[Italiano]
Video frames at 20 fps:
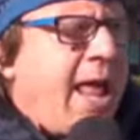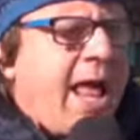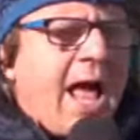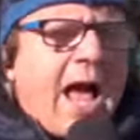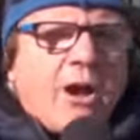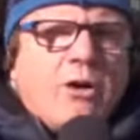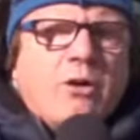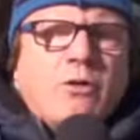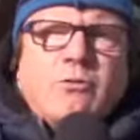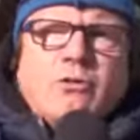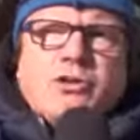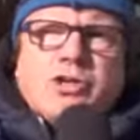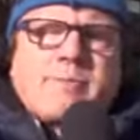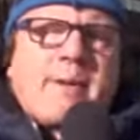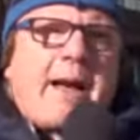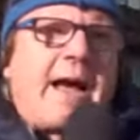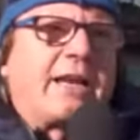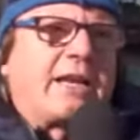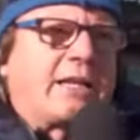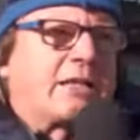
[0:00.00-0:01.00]
Allora uno dice,
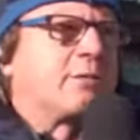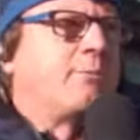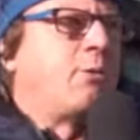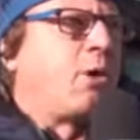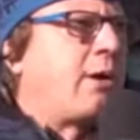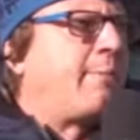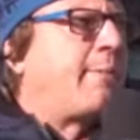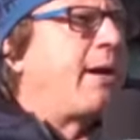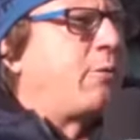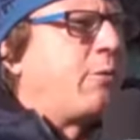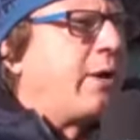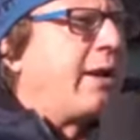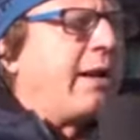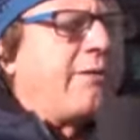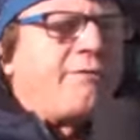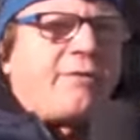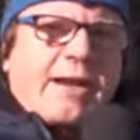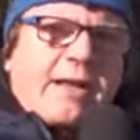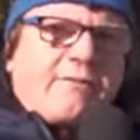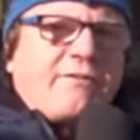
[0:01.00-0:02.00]
beh adesso mo
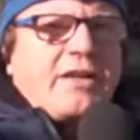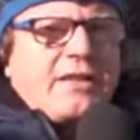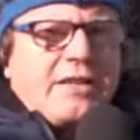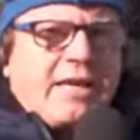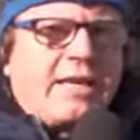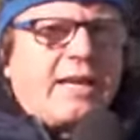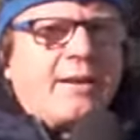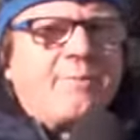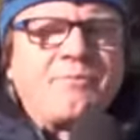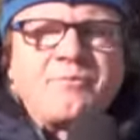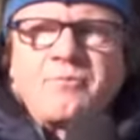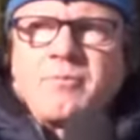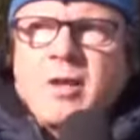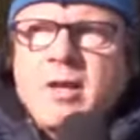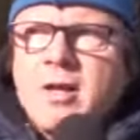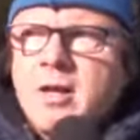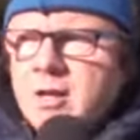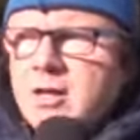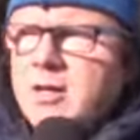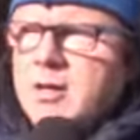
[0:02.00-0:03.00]
Emanuele farà vedere
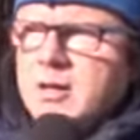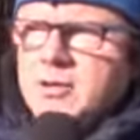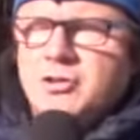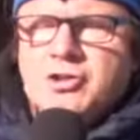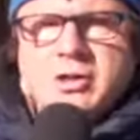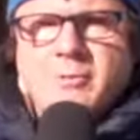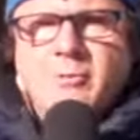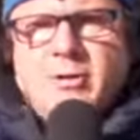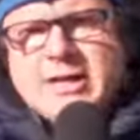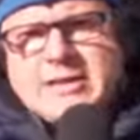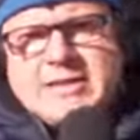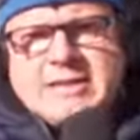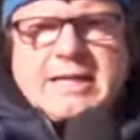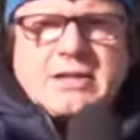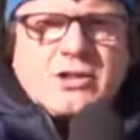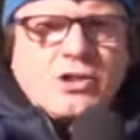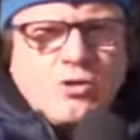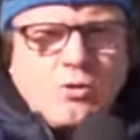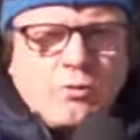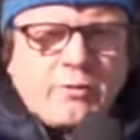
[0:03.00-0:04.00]
eh, diciamo, la
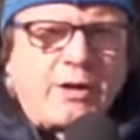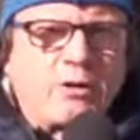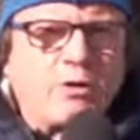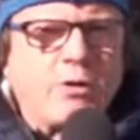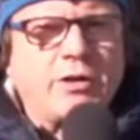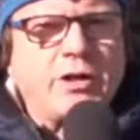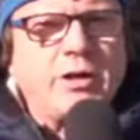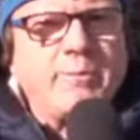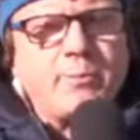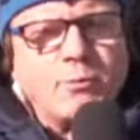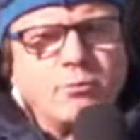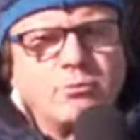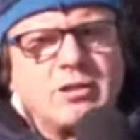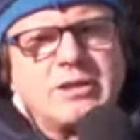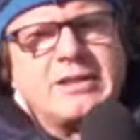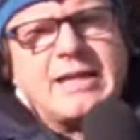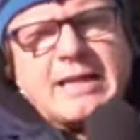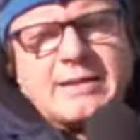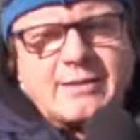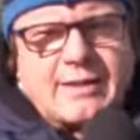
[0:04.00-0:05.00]
stazione con i
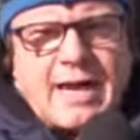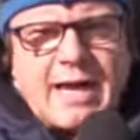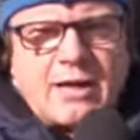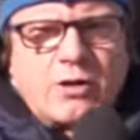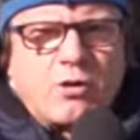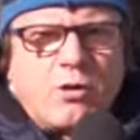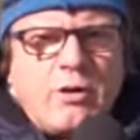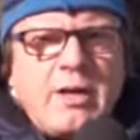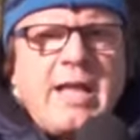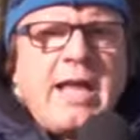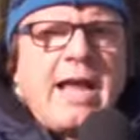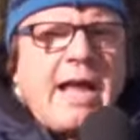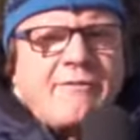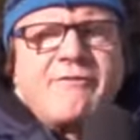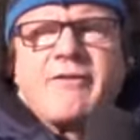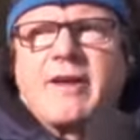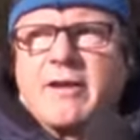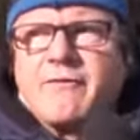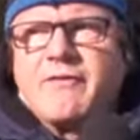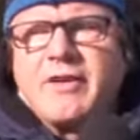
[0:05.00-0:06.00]
punti di attracco e
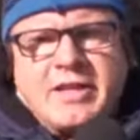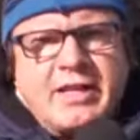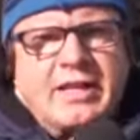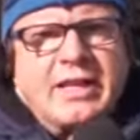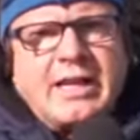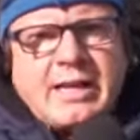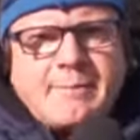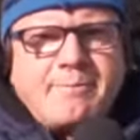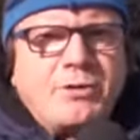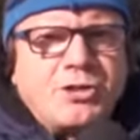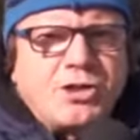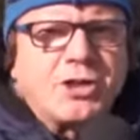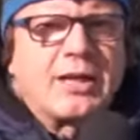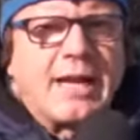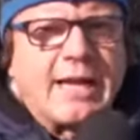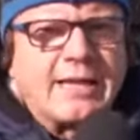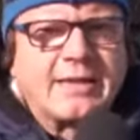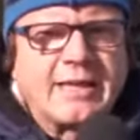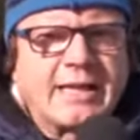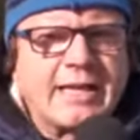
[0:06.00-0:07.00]
farà vedere le
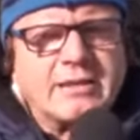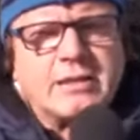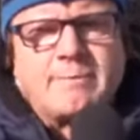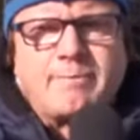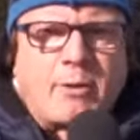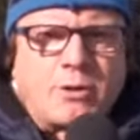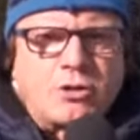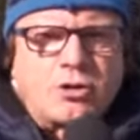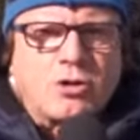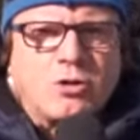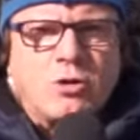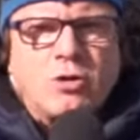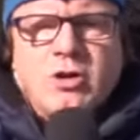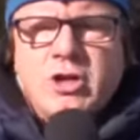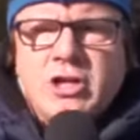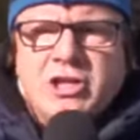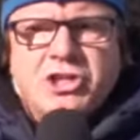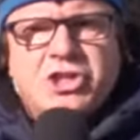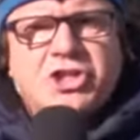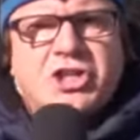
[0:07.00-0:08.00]
biciclette che si possono
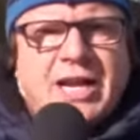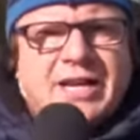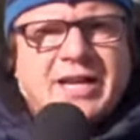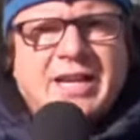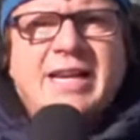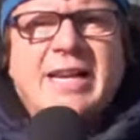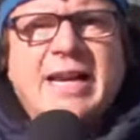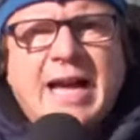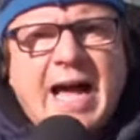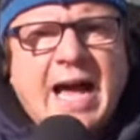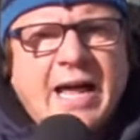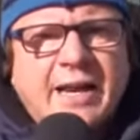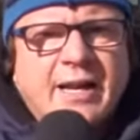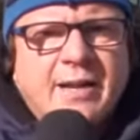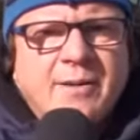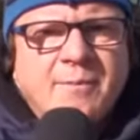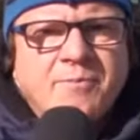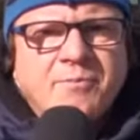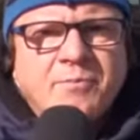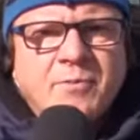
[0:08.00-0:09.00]

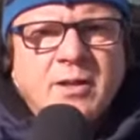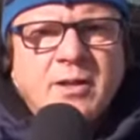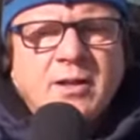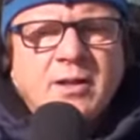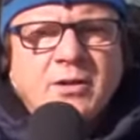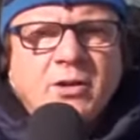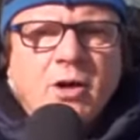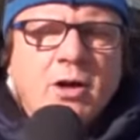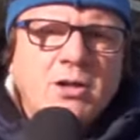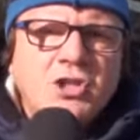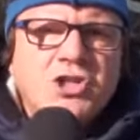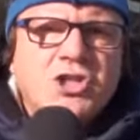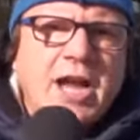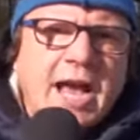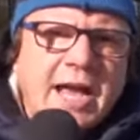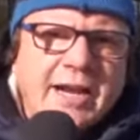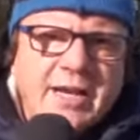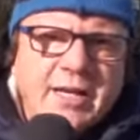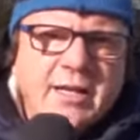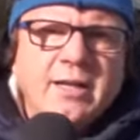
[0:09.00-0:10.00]
sharingare. No,
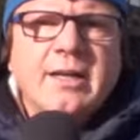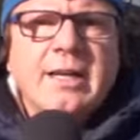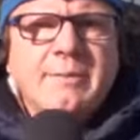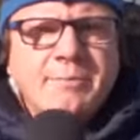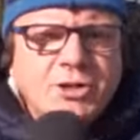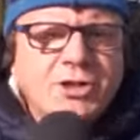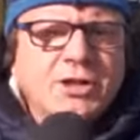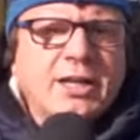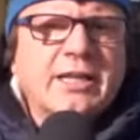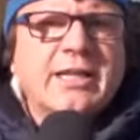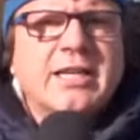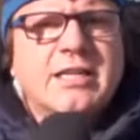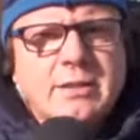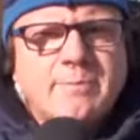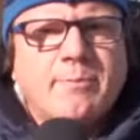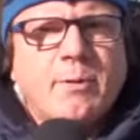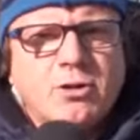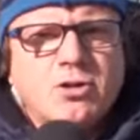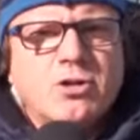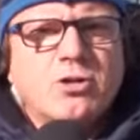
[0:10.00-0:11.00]
sharing, le biciclette che
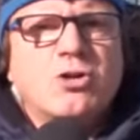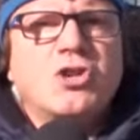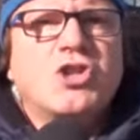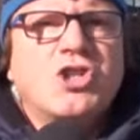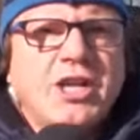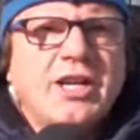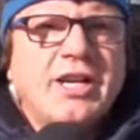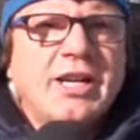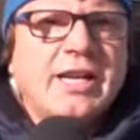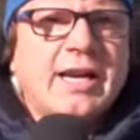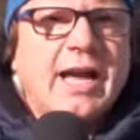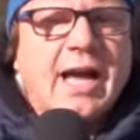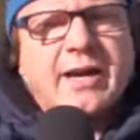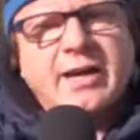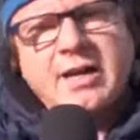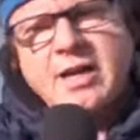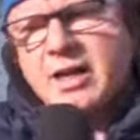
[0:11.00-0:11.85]
si possono sharingare.